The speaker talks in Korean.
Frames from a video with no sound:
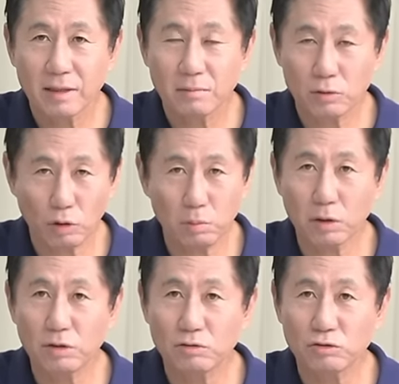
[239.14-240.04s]
뭐
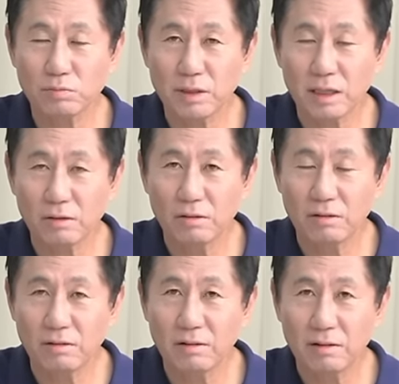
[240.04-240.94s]
떡볶이도 준비하고
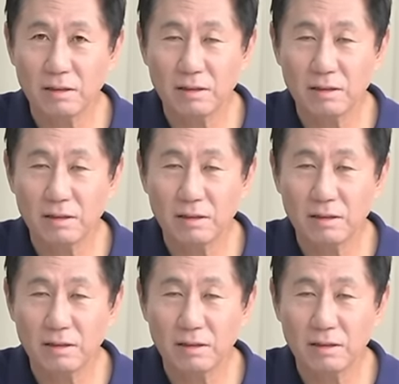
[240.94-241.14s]
어?